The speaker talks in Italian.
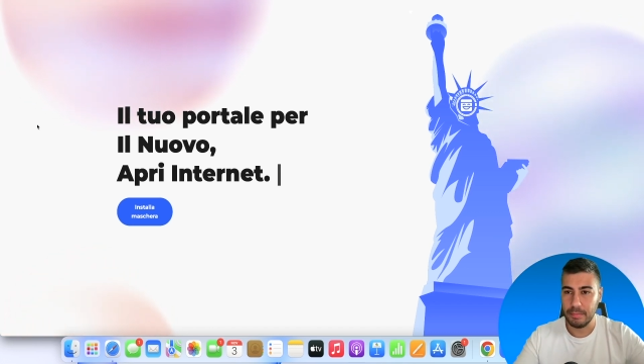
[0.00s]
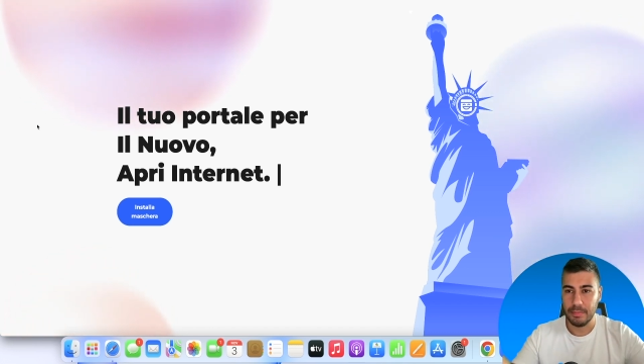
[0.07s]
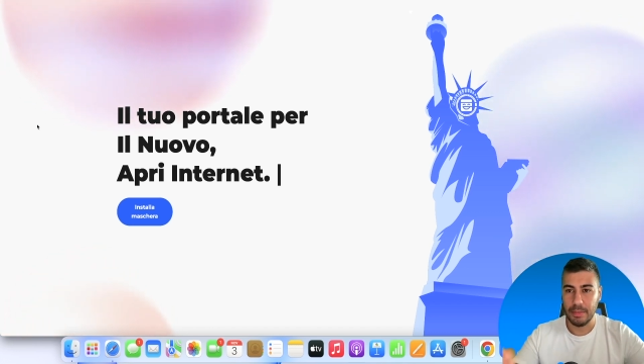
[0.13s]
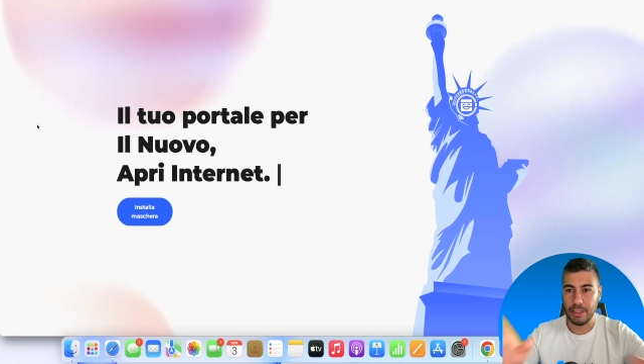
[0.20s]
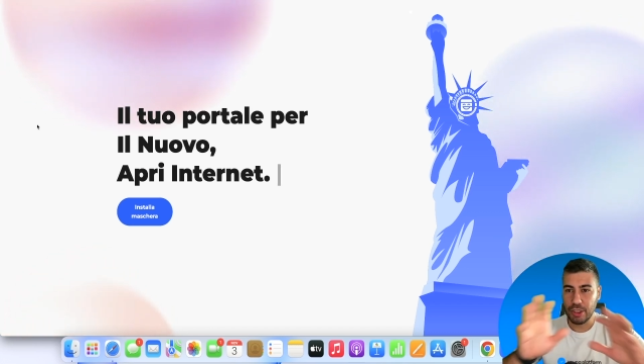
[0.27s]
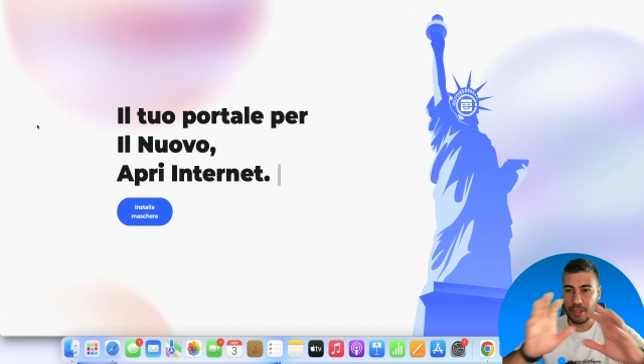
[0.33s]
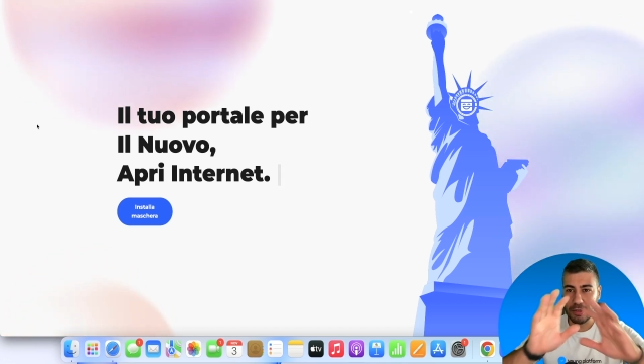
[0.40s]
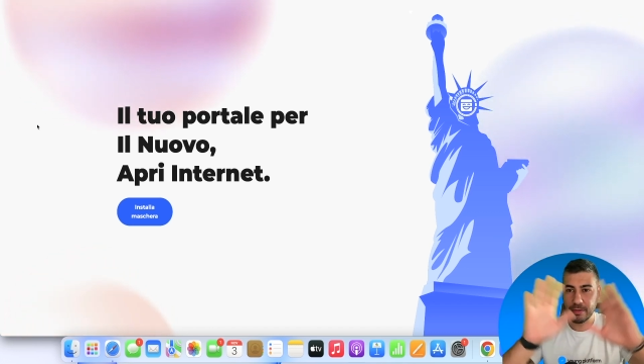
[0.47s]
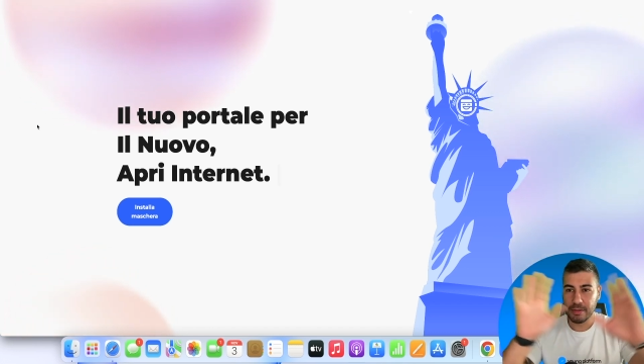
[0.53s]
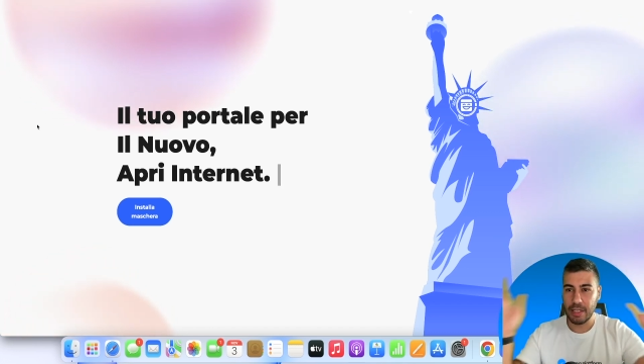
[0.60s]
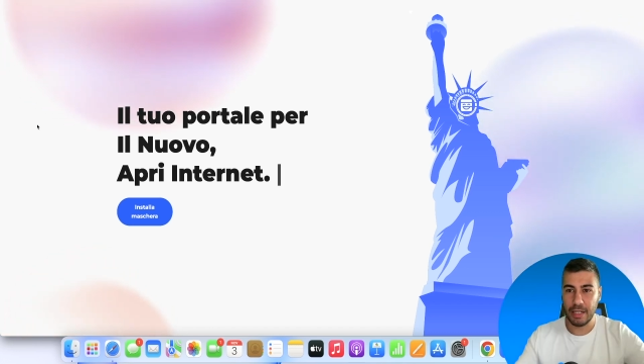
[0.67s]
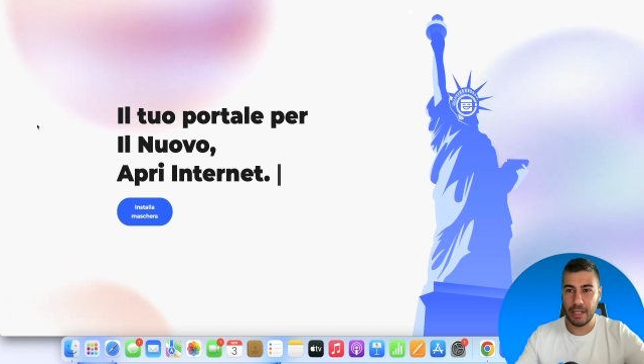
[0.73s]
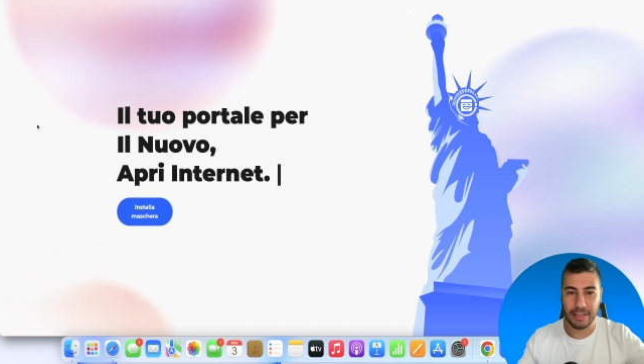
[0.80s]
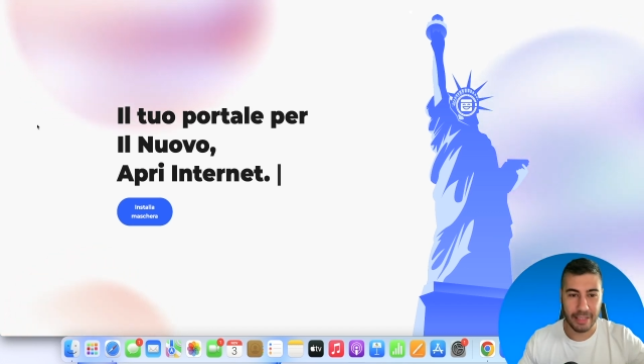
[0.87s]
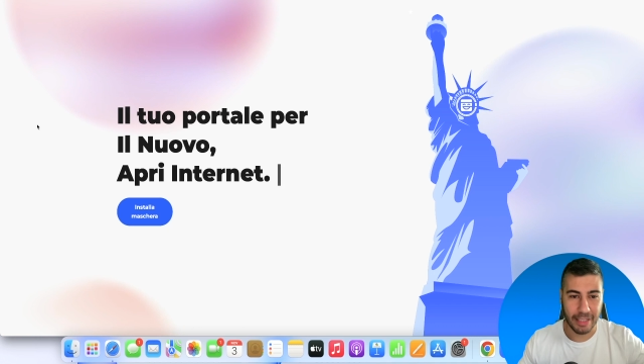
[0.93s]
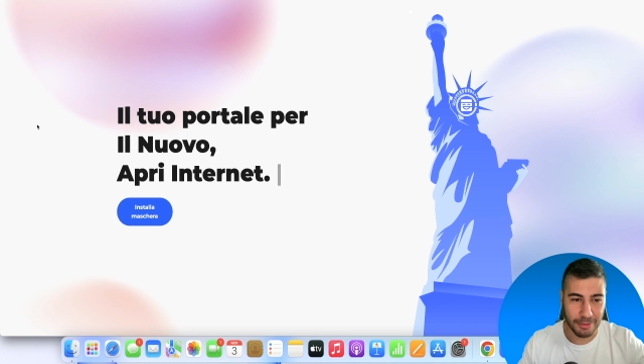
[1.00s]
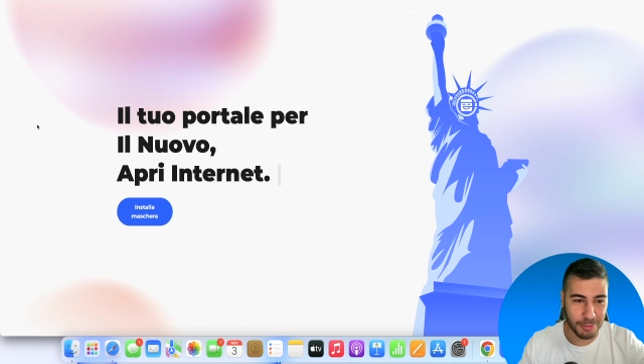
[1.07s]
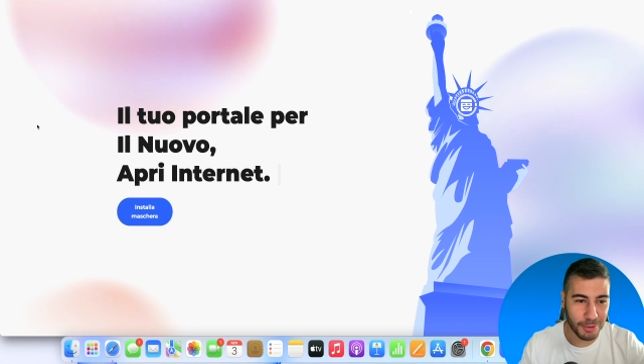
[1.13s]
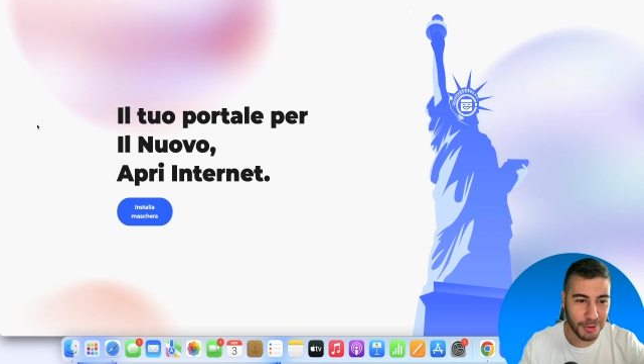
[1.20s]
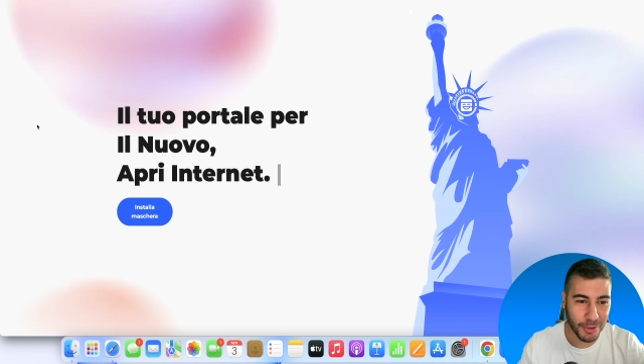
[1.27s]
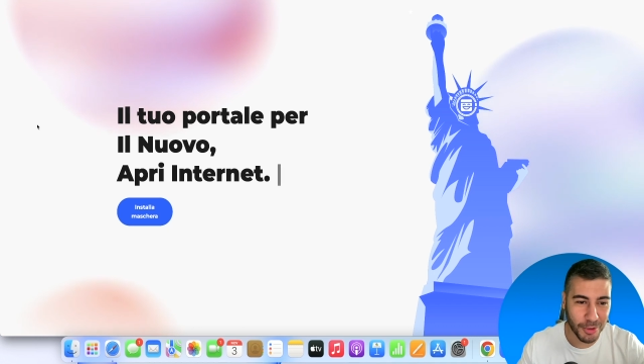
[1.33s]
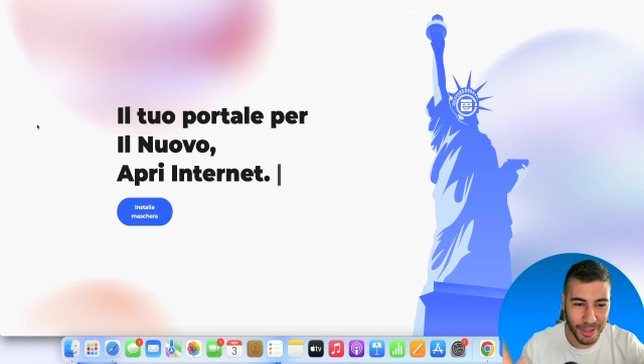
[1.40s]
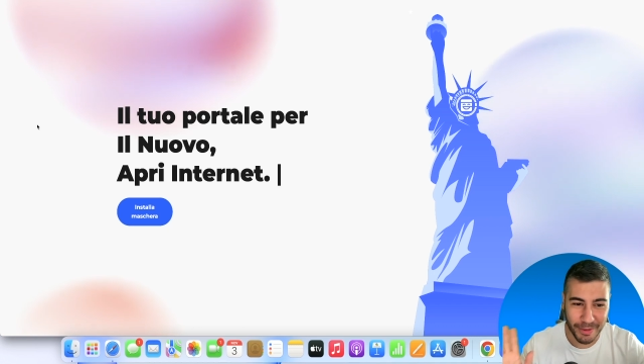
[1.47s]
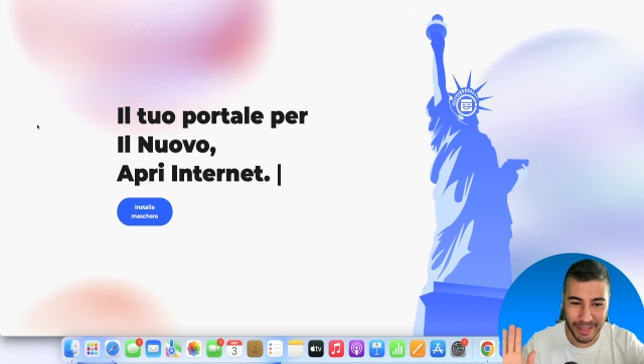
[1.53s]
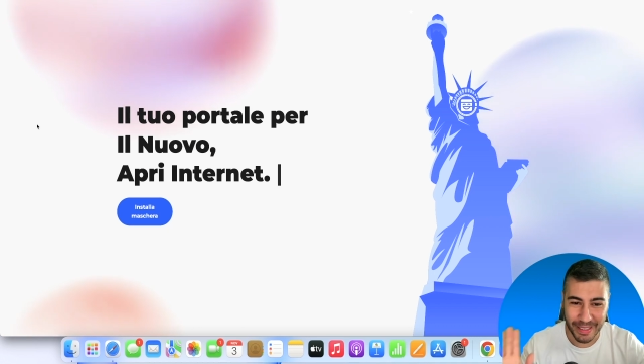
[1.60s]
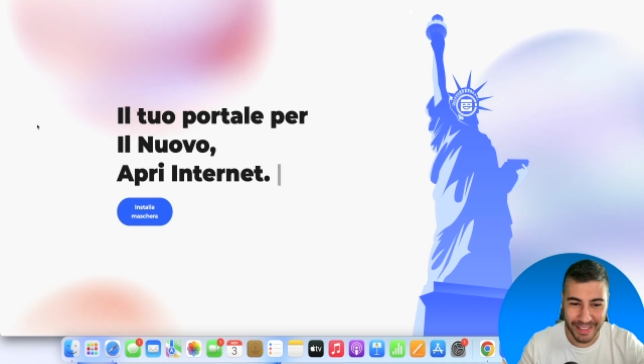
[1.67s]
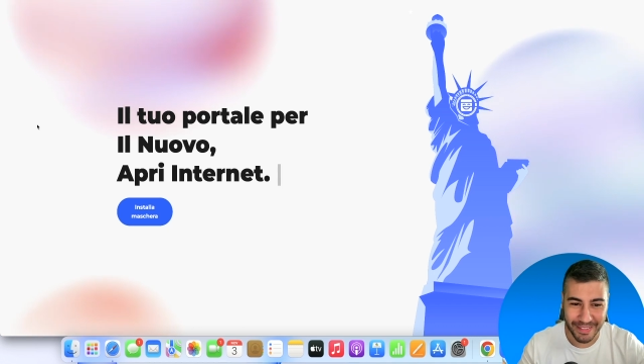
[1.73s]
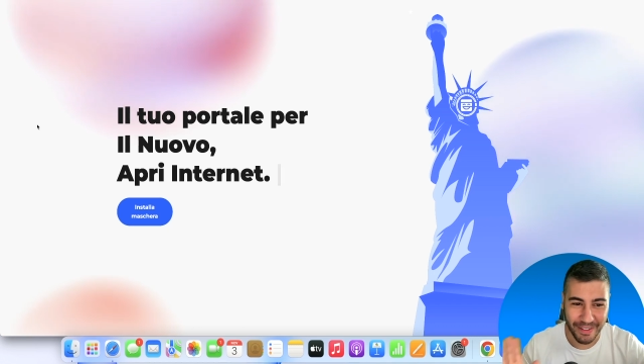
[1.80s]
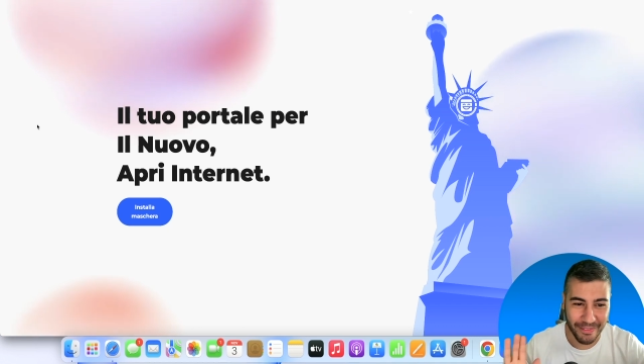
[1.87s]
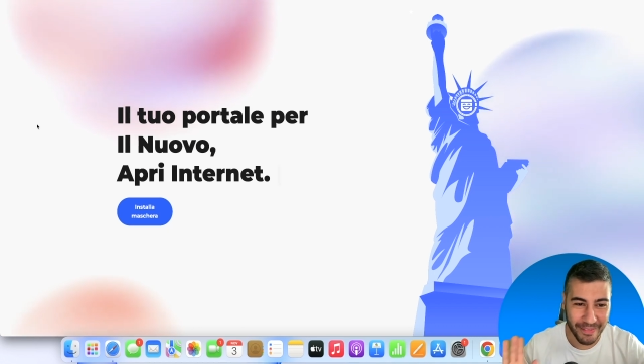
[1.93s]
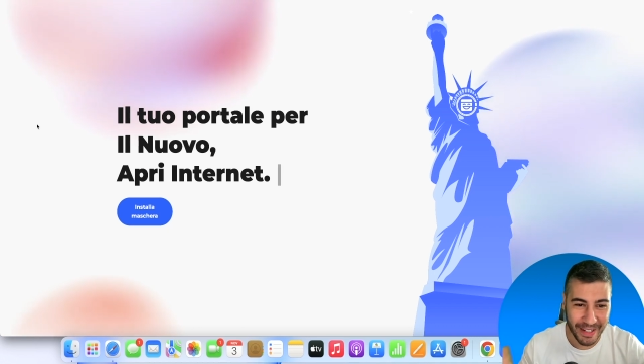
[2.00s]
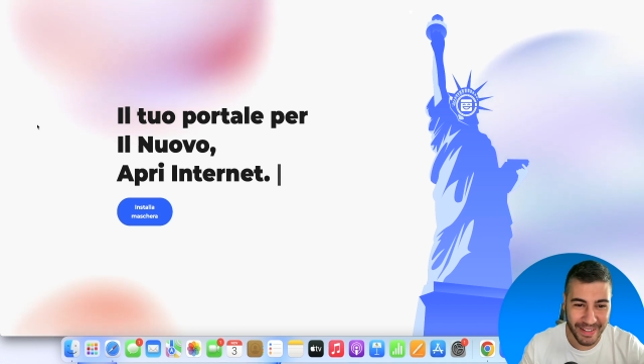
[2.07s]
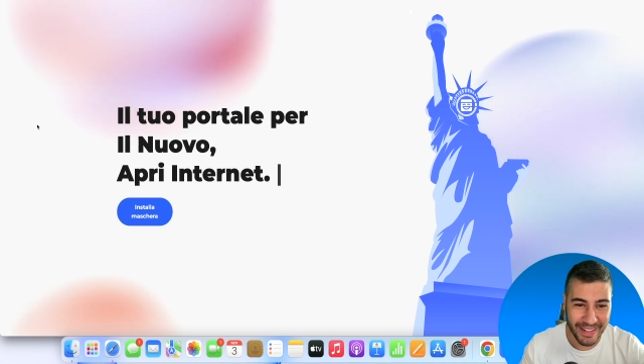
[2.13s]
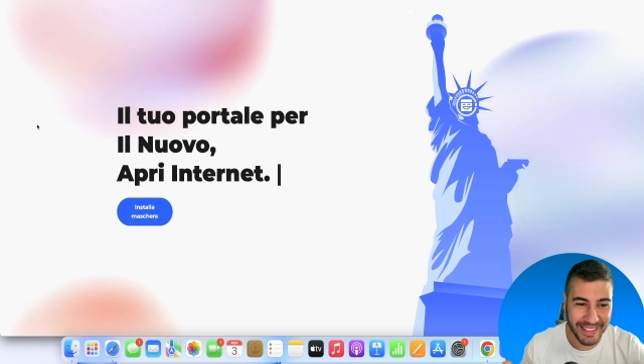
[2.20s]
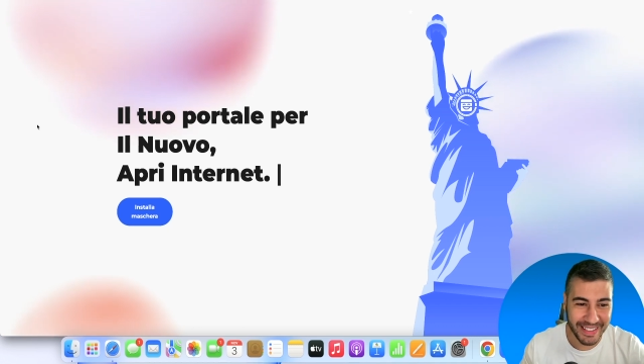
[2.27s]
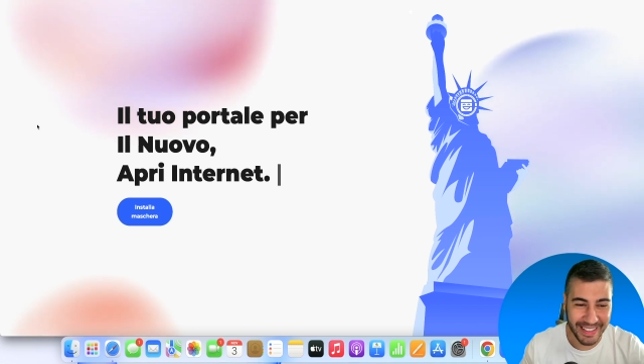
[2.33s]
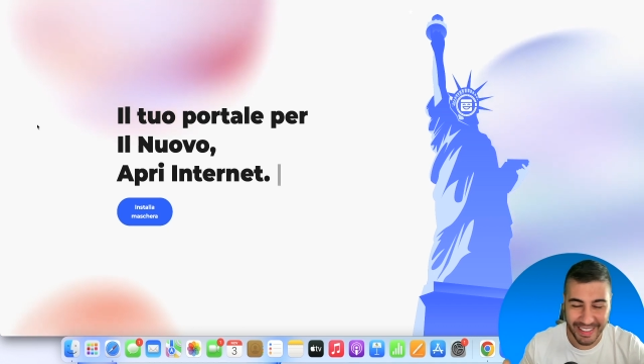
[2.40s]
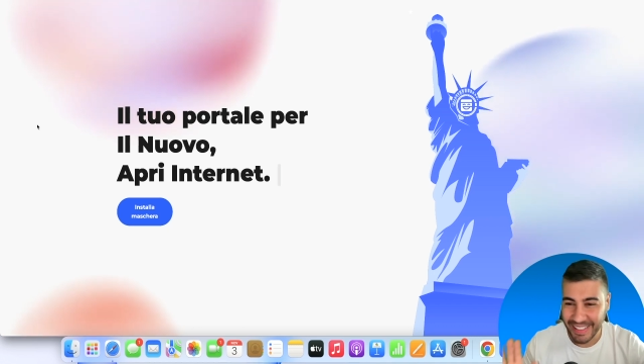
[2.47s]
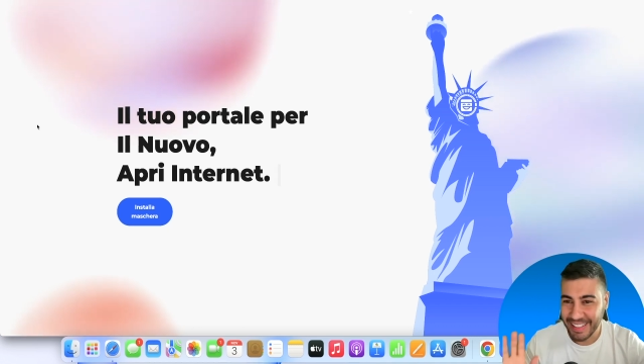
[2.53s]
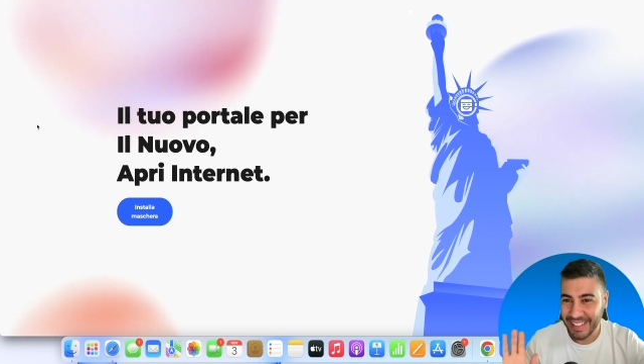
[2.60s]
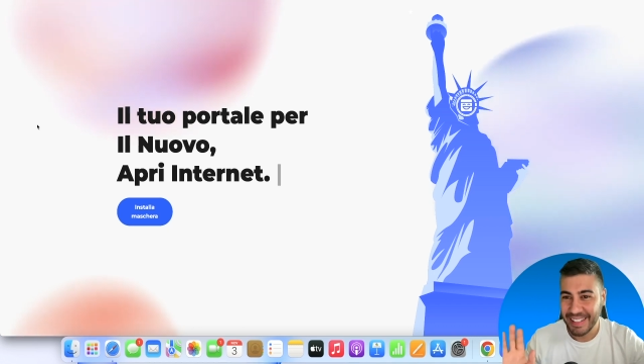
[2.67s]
lasciamo stare la traduzione perché fa veramente